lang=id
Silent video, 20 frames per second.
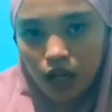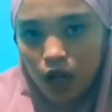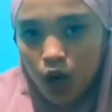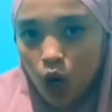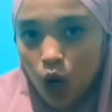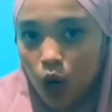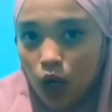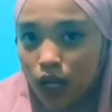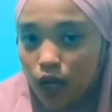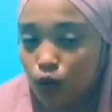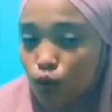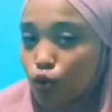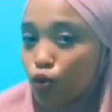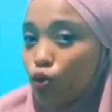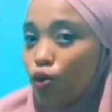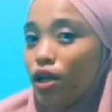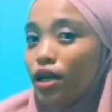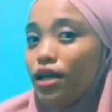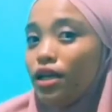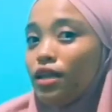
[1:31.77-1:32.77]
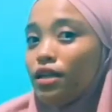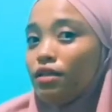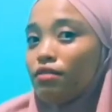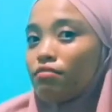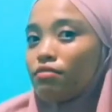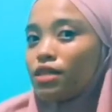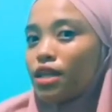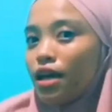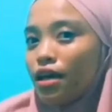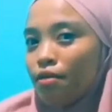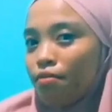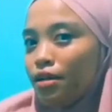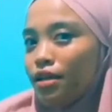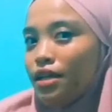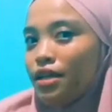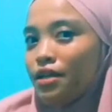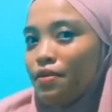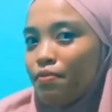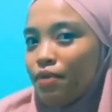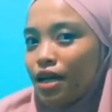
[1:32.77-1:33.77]
Oke, untuk link saya
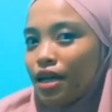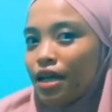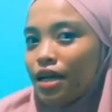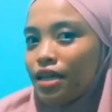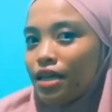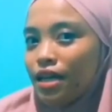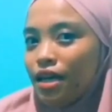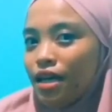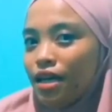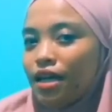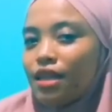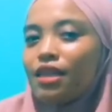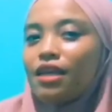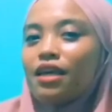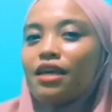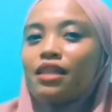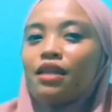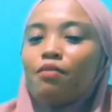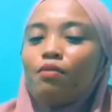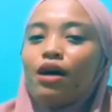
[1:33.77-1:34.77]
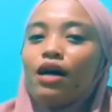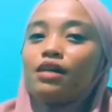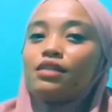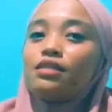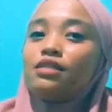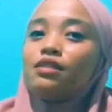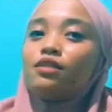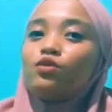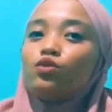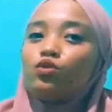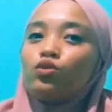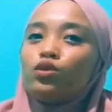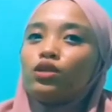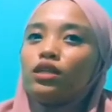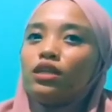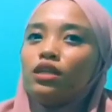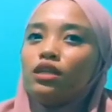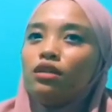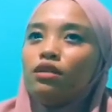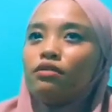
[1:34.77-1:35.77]
beli di mananya nanti kita bahas itu
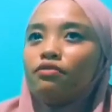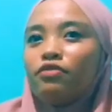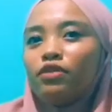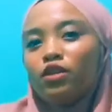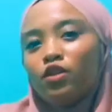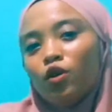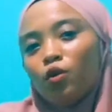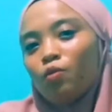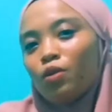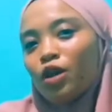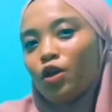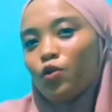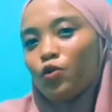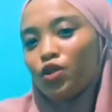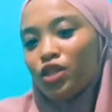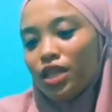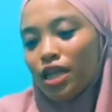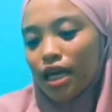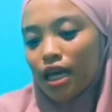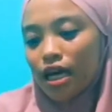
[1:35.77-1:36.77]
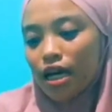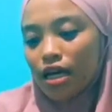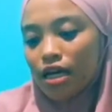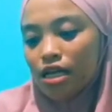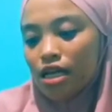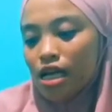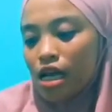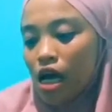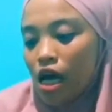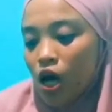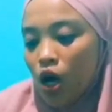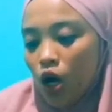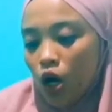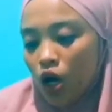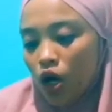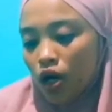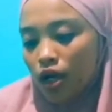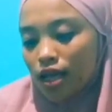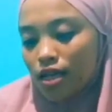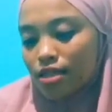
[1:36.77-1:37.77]
di video berikutnya ya.
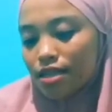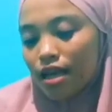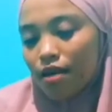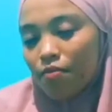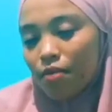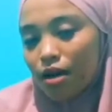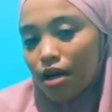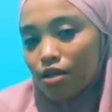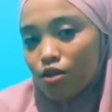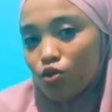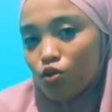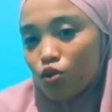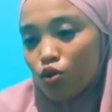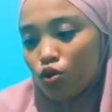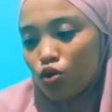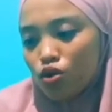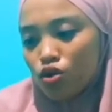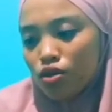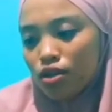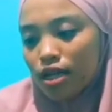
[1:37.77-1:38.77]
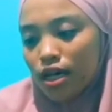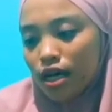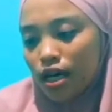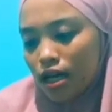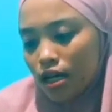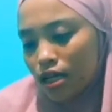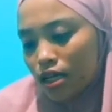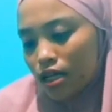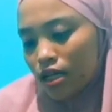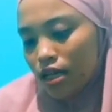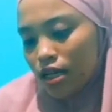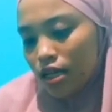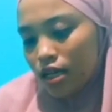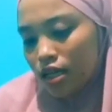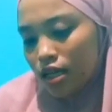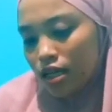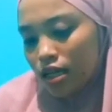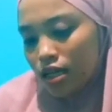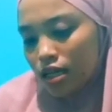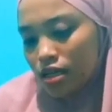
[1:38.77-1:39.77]
Oke, saya bahas dulu
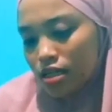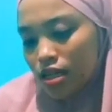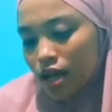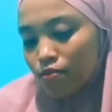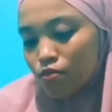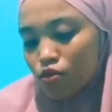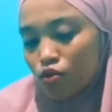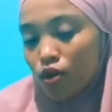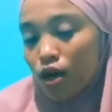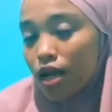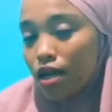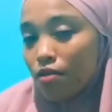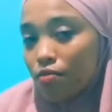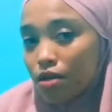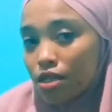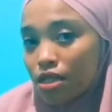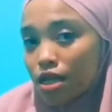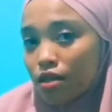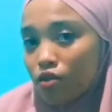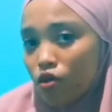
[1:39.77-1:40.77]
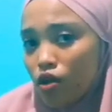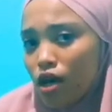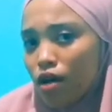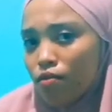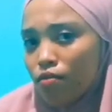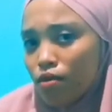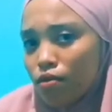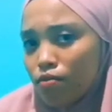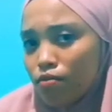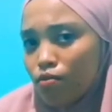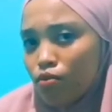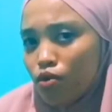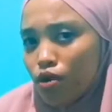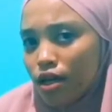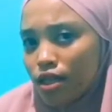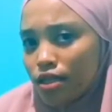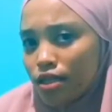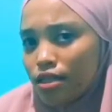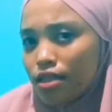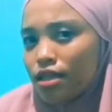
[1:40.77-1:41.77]
dari Samsung A51 yang
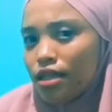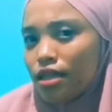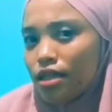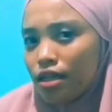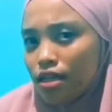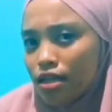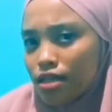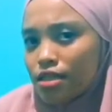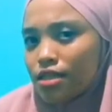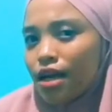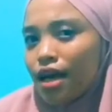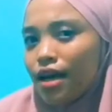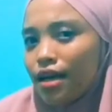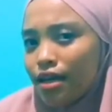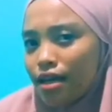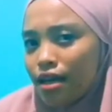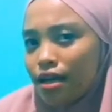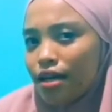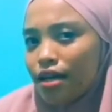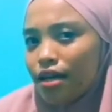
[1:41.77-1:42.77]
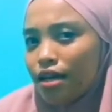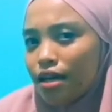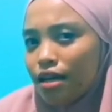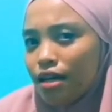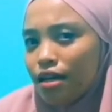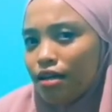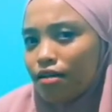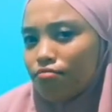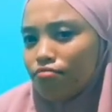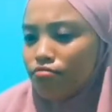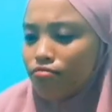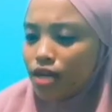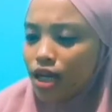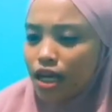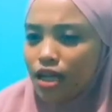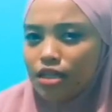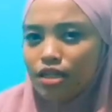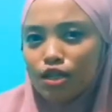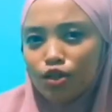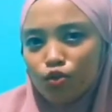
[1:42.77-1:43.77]
membuatnya saya
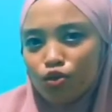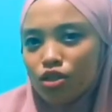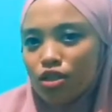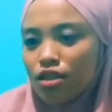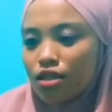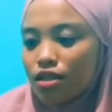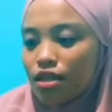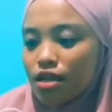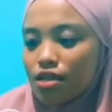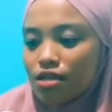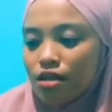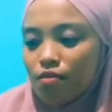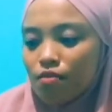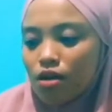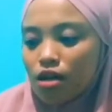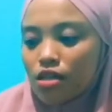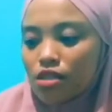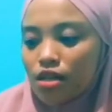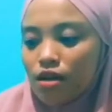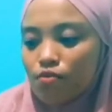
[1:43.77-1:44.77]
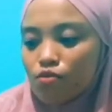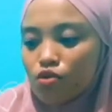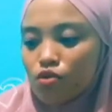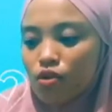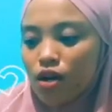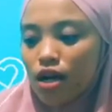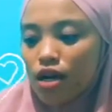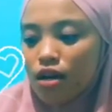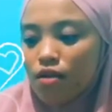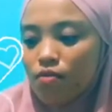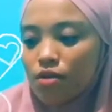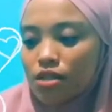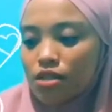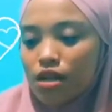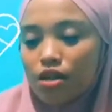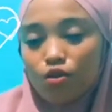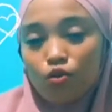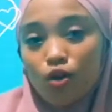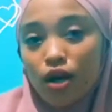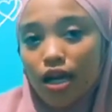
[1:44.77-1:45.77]
makin jatuh cinta sama Samsung
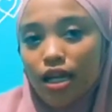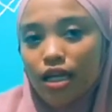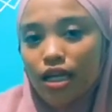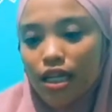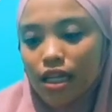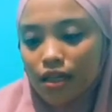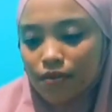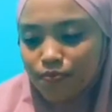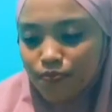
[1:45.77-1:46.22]
A51 kali ini.